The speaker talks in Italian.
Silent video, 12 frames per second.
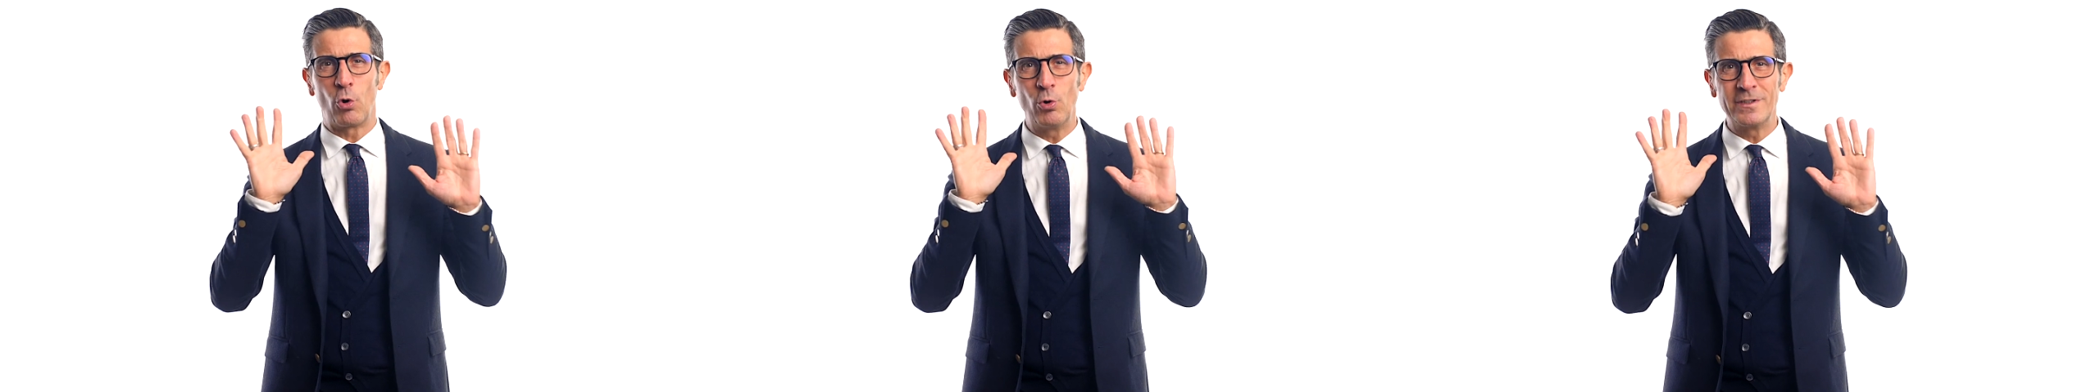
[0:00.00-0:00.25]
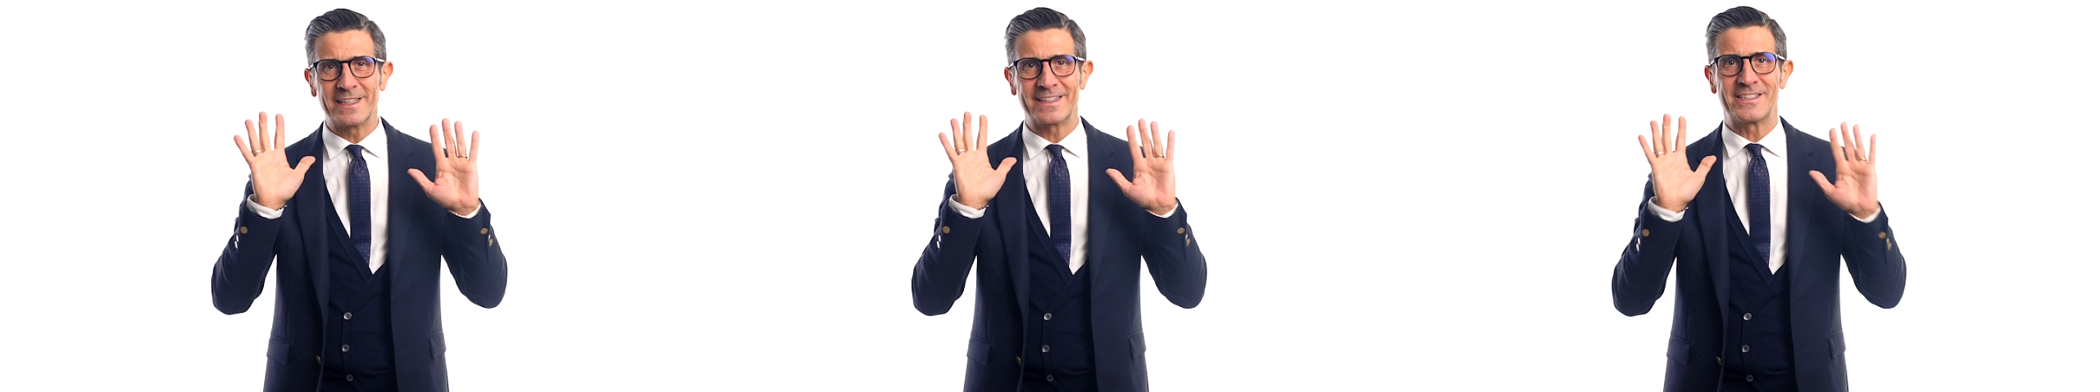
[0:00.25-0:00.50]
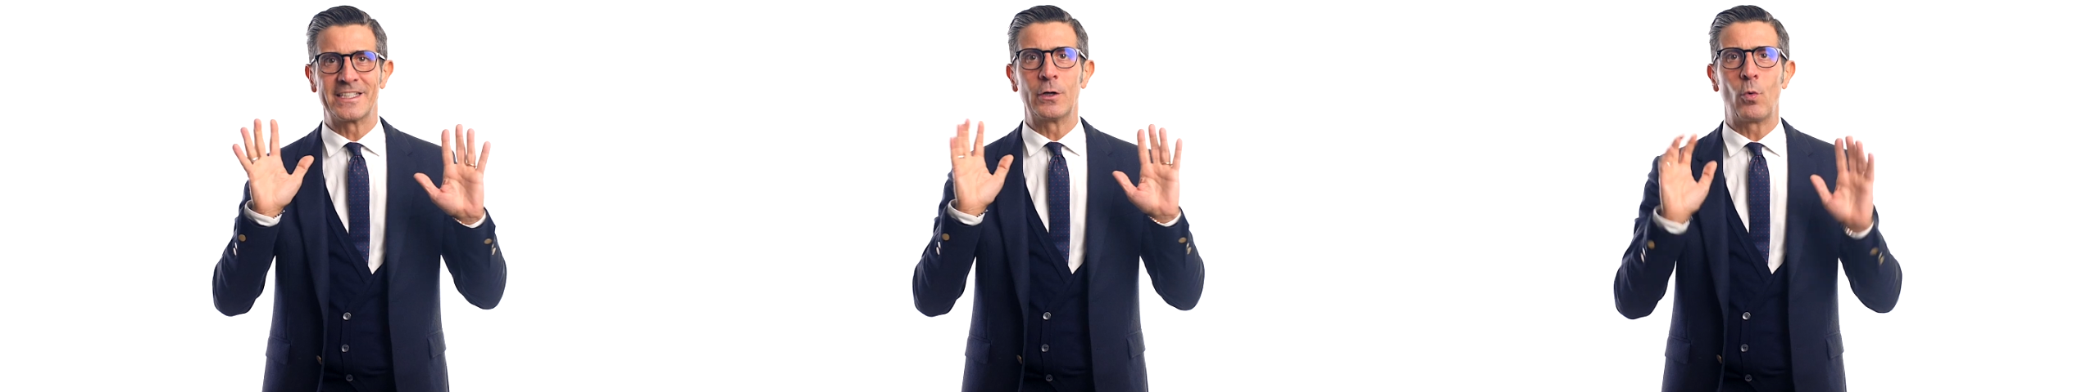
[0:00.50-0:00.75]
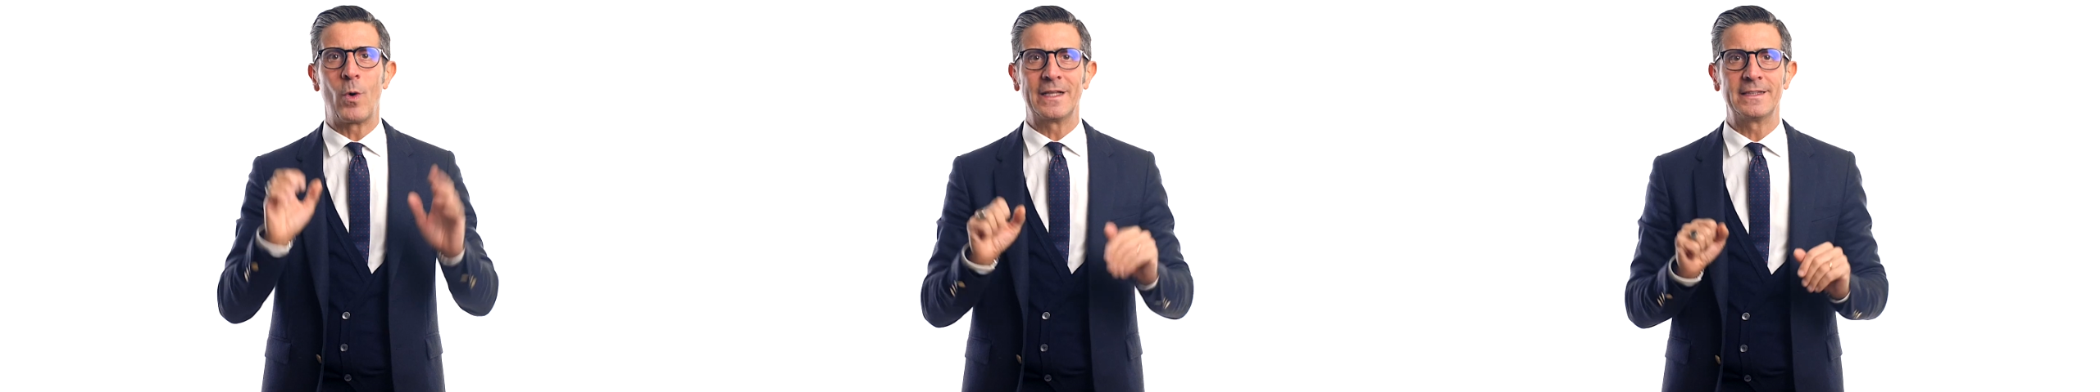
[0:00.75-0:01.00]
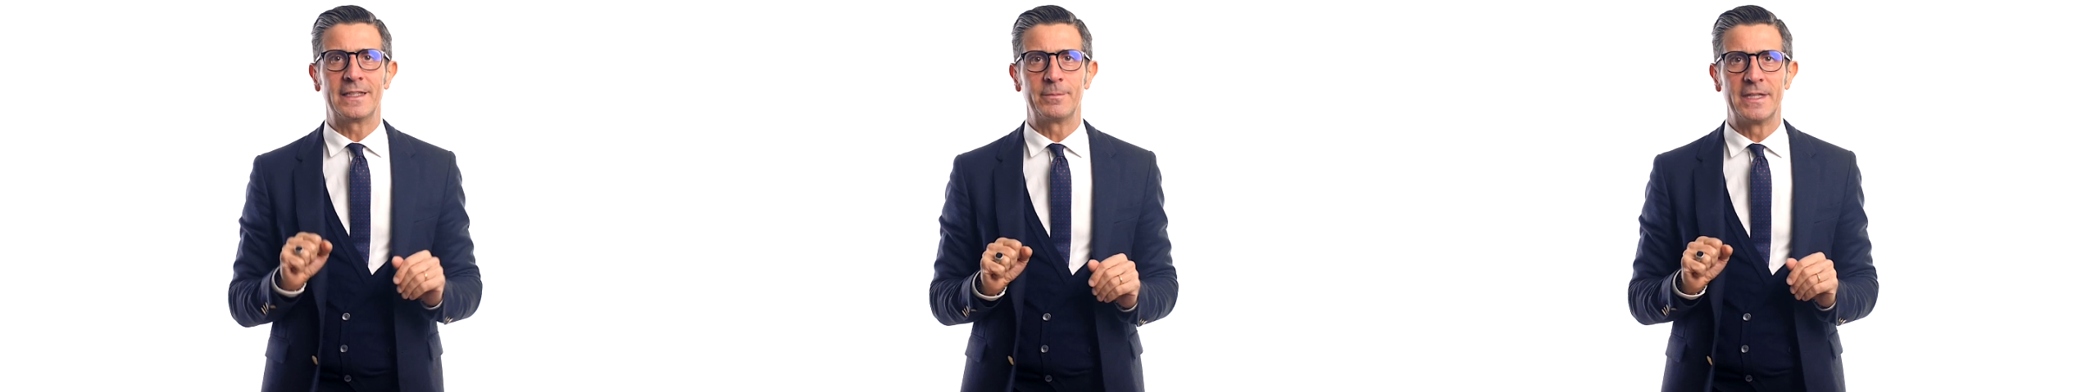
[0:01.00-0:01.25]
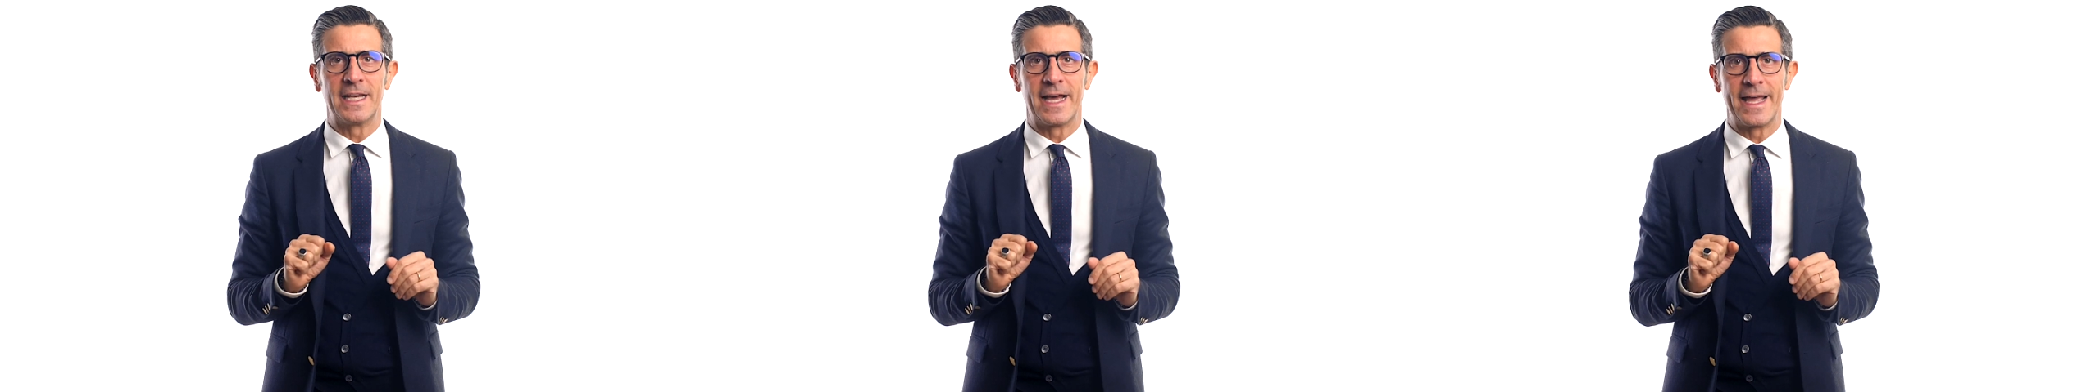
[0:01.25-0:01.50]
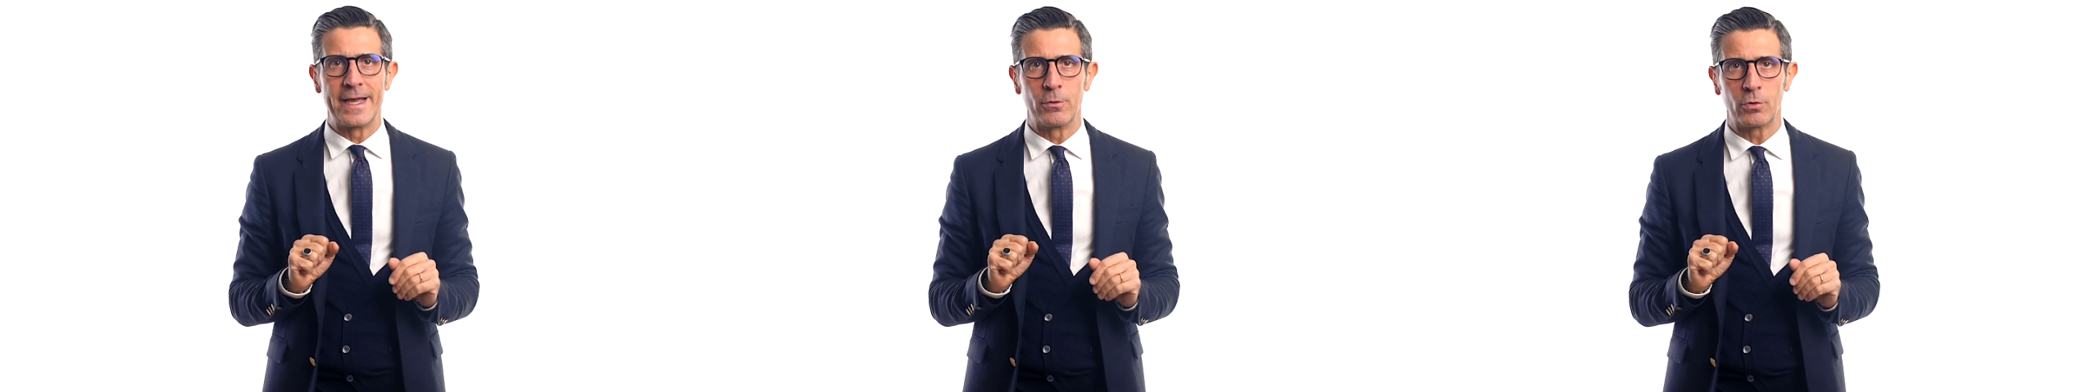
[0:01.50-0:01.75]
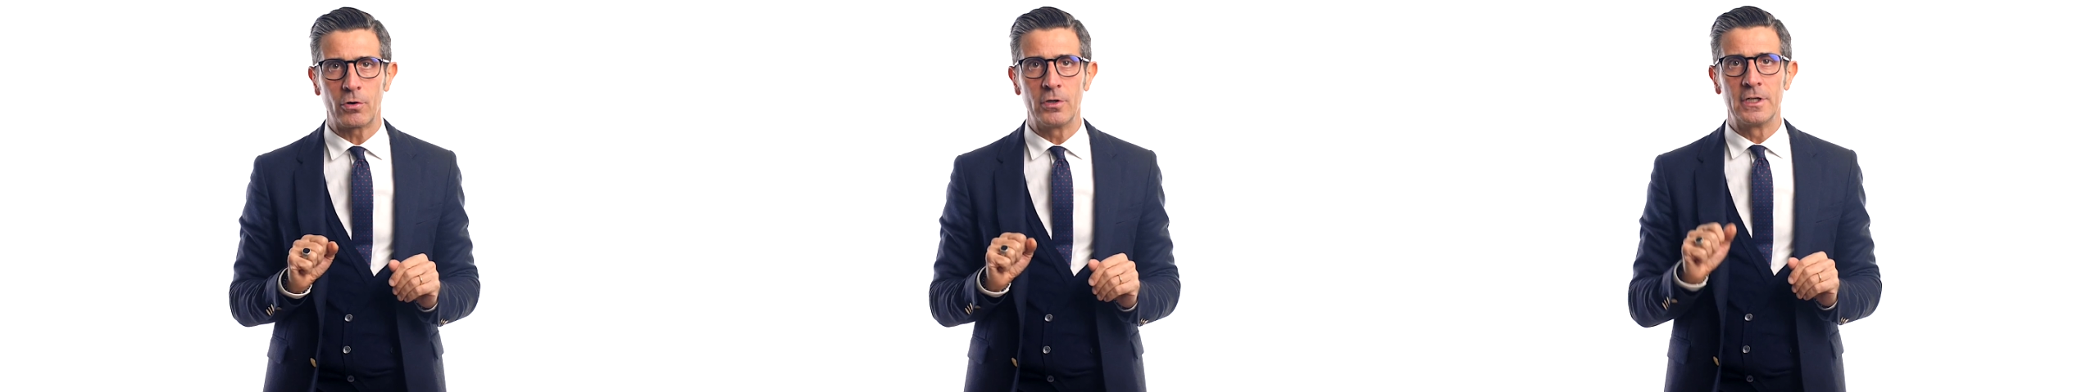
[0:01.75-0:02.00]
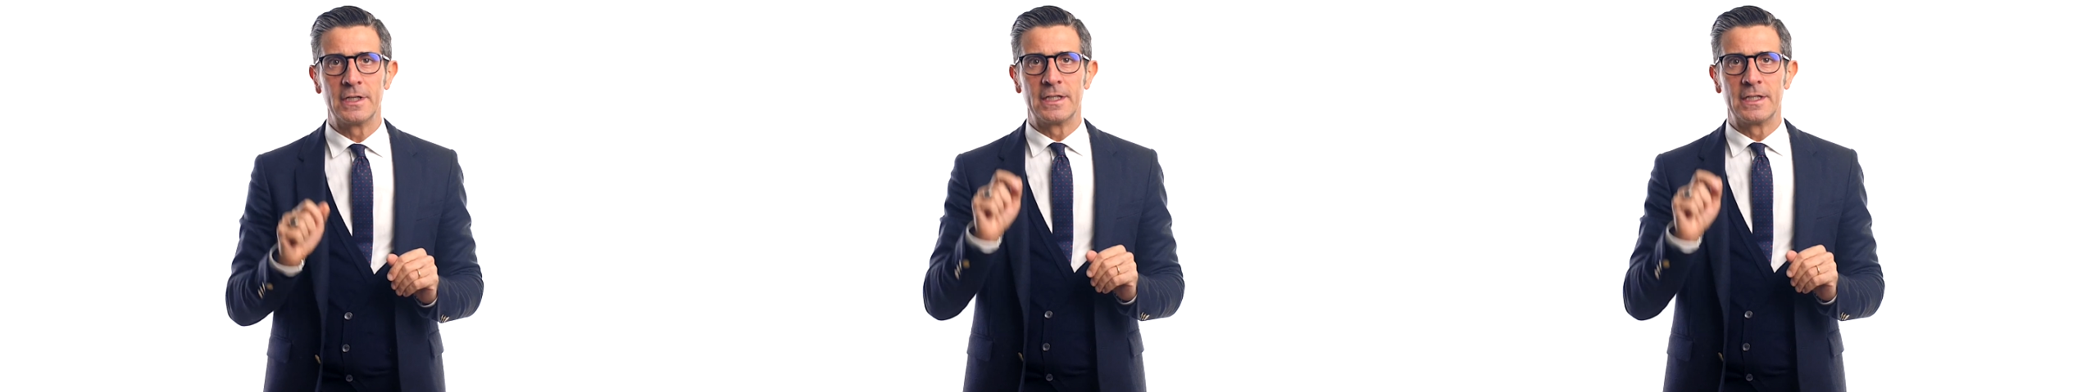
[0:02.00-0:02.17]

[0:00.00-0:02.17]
oltre 50.000 euro